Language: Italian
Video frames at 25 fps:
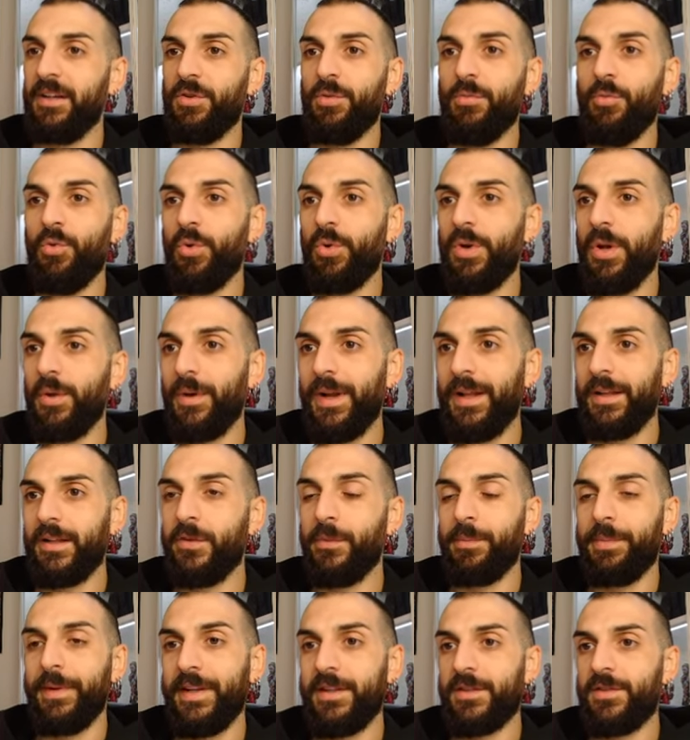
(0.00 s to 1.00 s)
Comunque è un altro
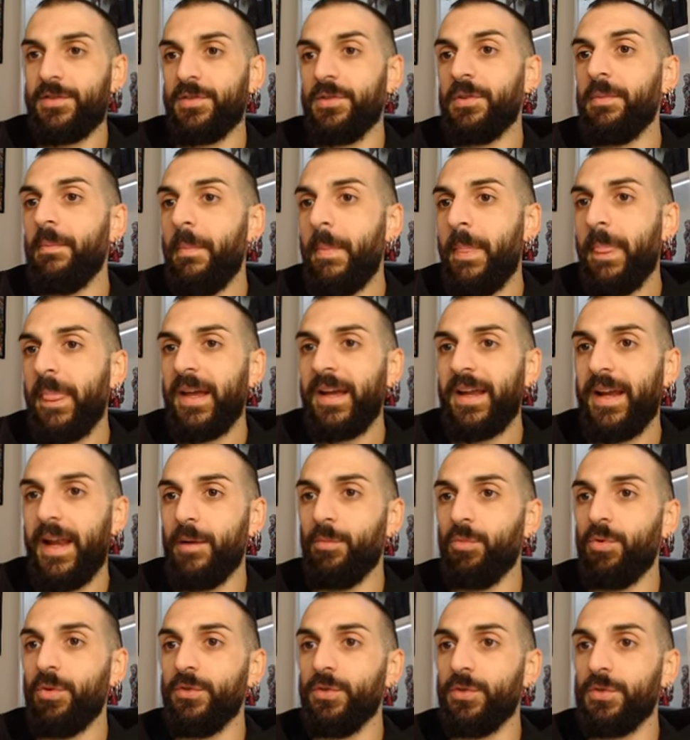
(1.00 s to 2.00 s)
pezzo
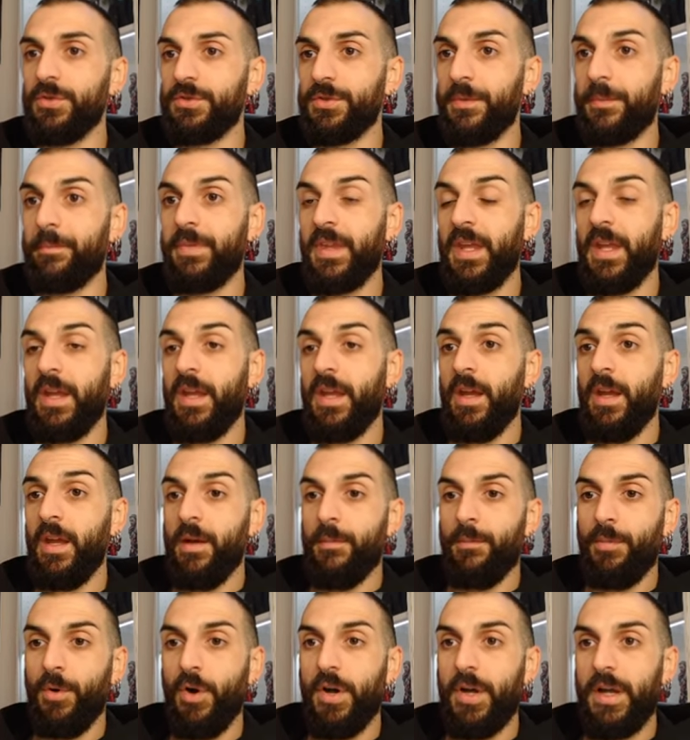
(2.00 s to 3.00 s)
clamoroso.
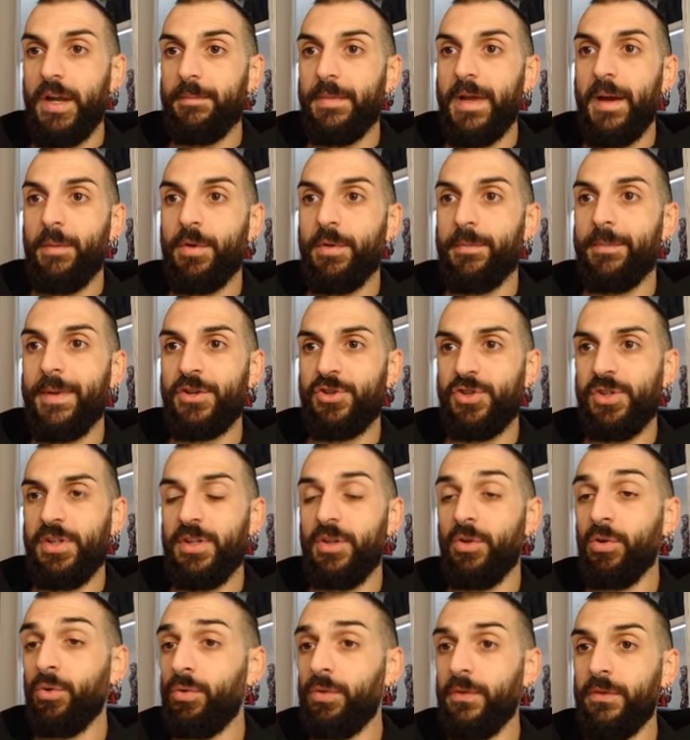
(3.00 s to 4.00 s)
Poi abbiamo immagini di
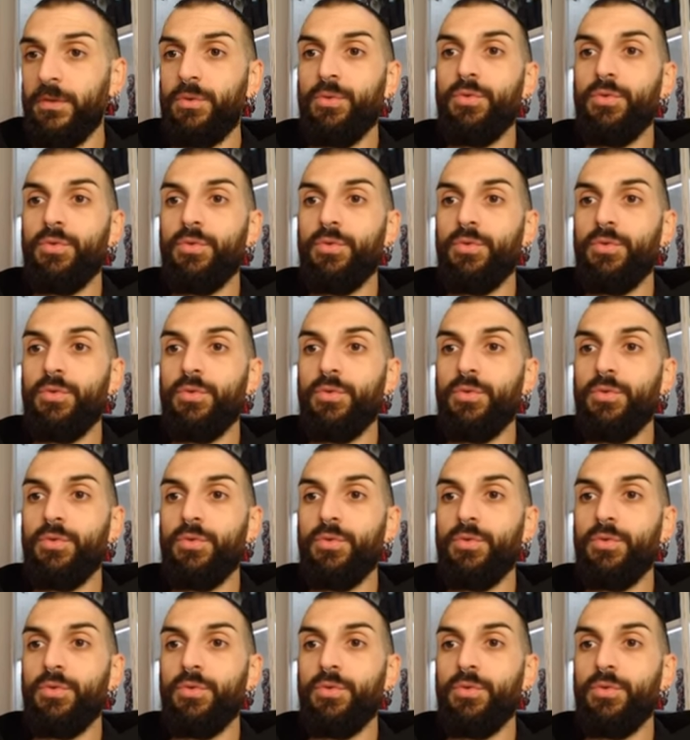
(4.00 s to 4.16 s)
Dr.